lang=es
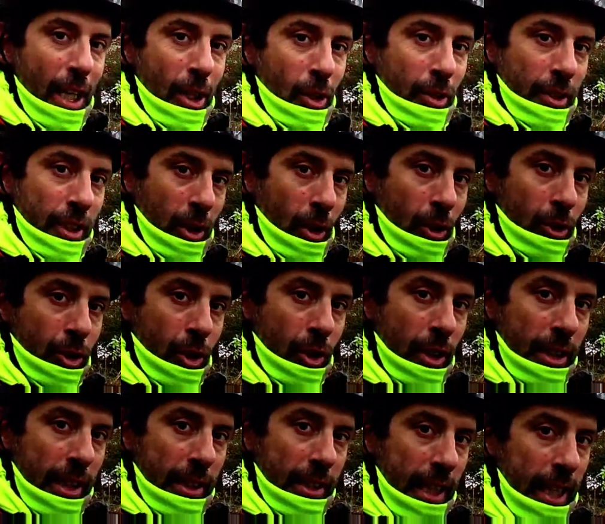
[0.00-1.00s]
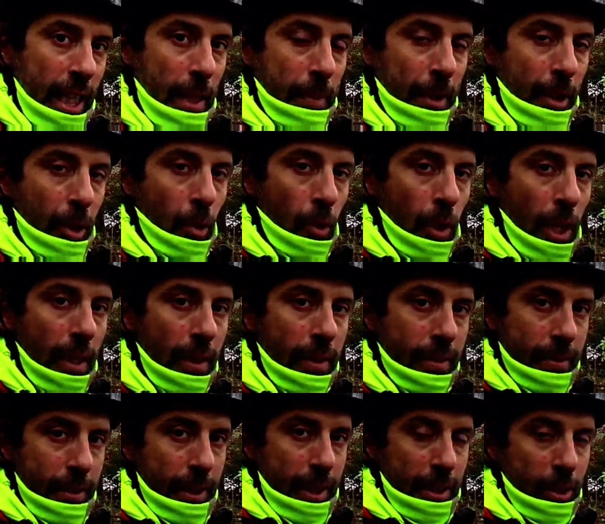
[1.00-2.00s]
los desconchones que tiene la pintura
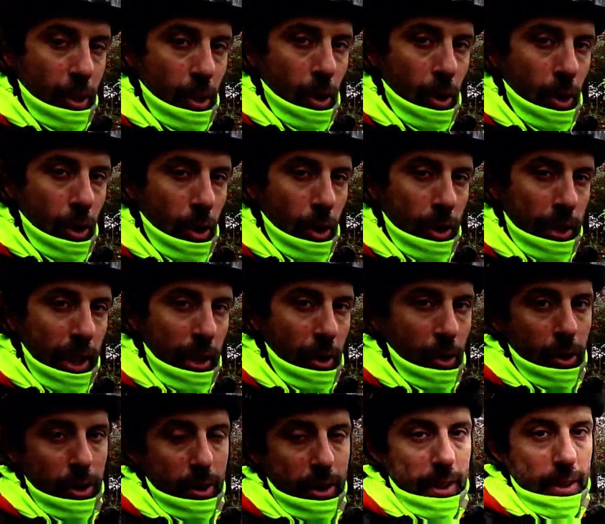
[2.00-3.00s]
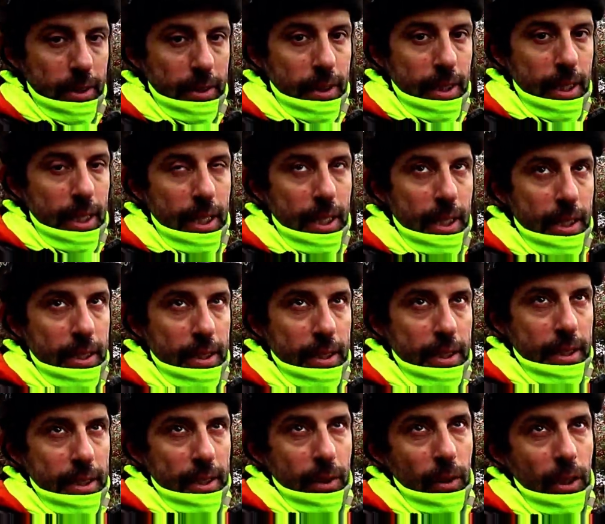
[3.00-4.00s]
de estos años,
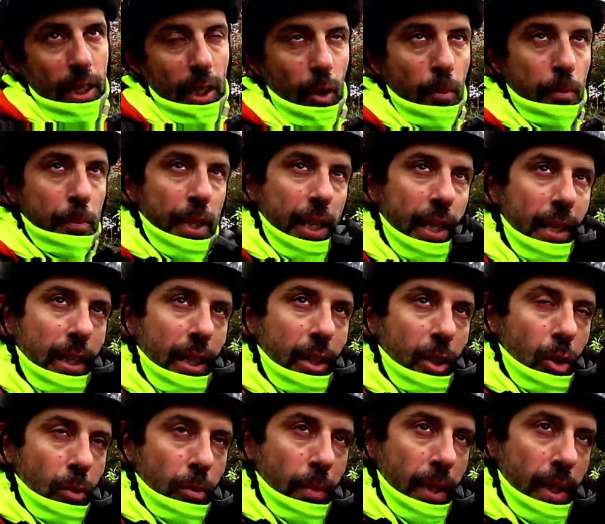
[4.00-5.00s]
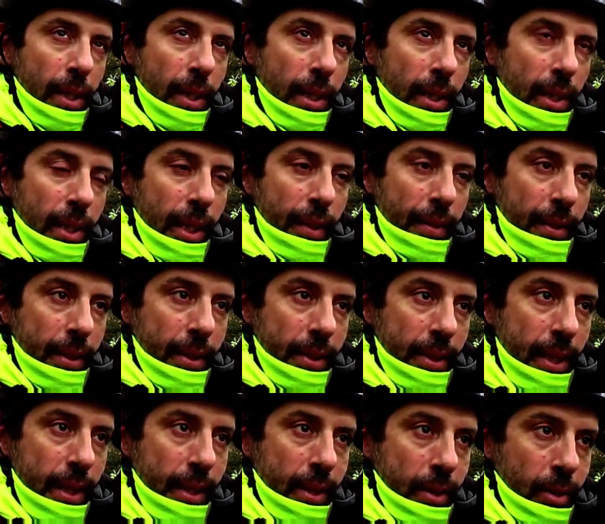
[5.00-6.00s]
cuando la compré en el
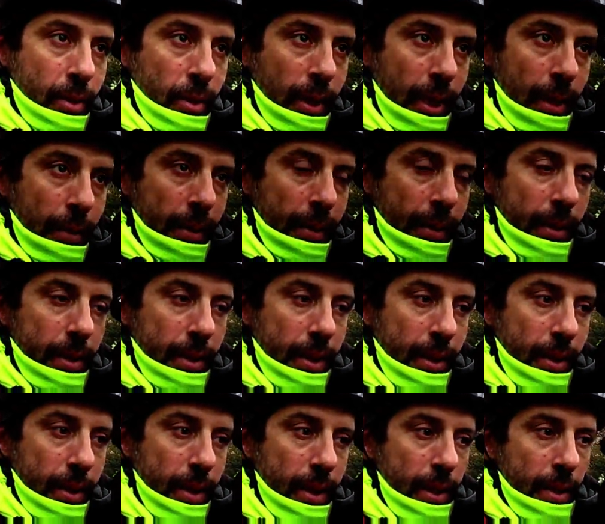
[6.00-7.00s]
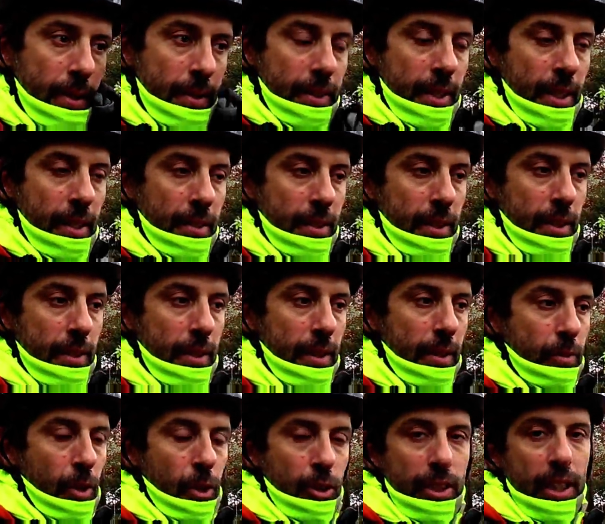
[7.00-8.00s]
2016, ¿no? La bici, sí. 6, 7,
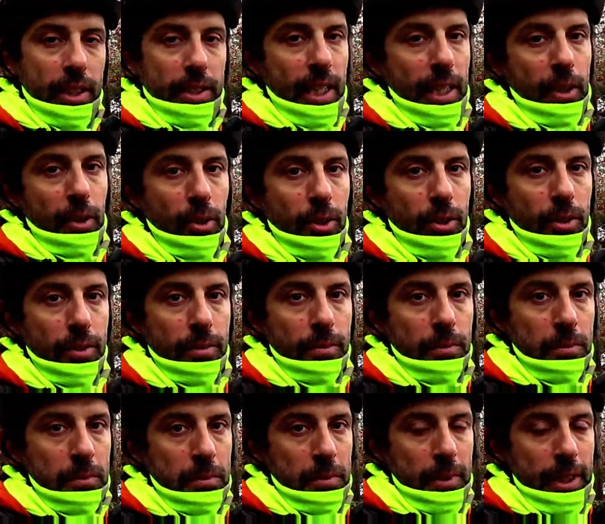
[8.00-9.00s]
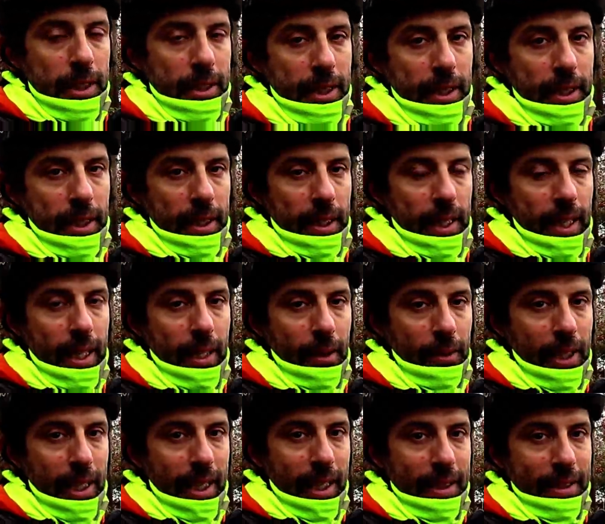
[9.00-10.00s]
unos 3 años y tiene ya
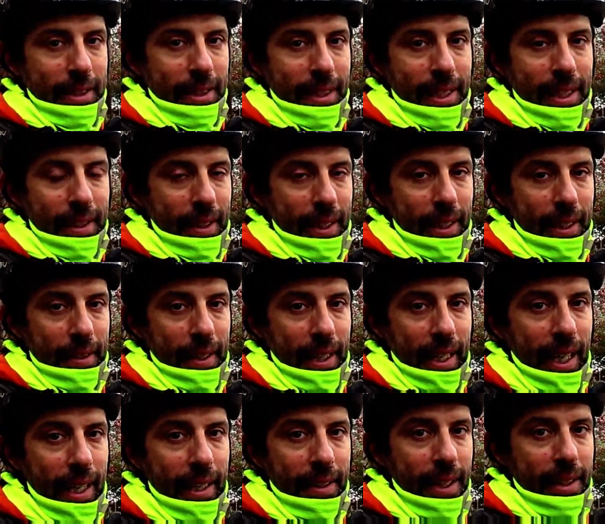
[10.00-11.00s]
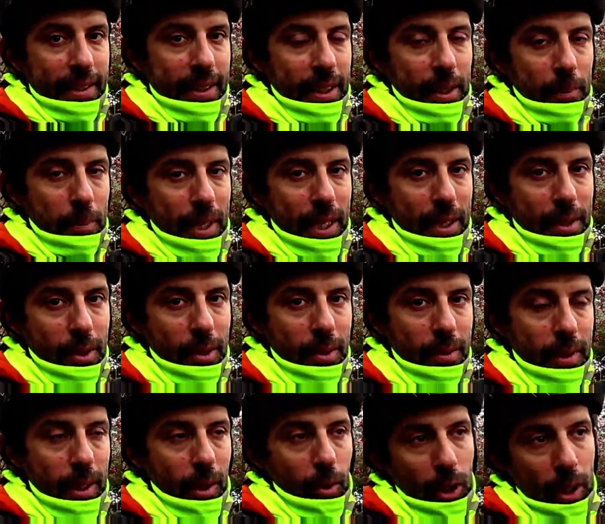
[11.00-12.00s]
una cantidad de, de caídas en
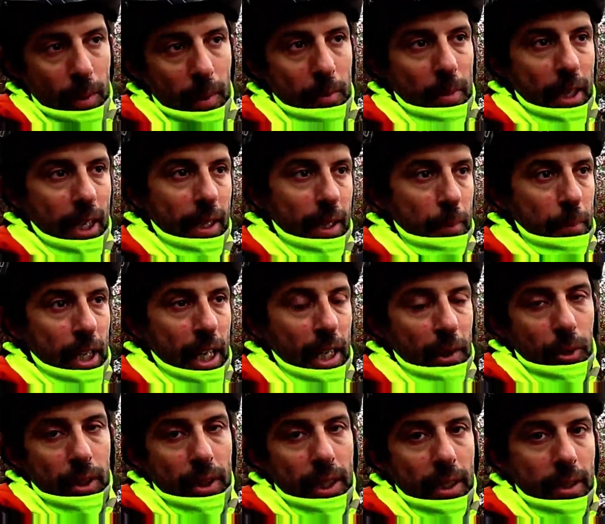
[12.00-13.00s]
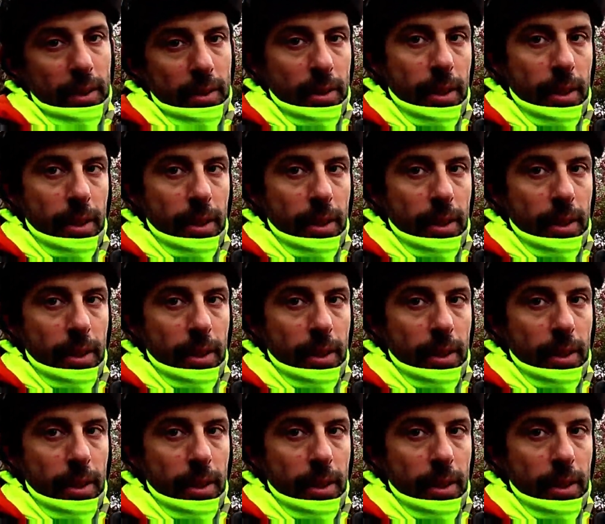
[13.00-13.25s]
invierno, alguna me pegué en verano y tal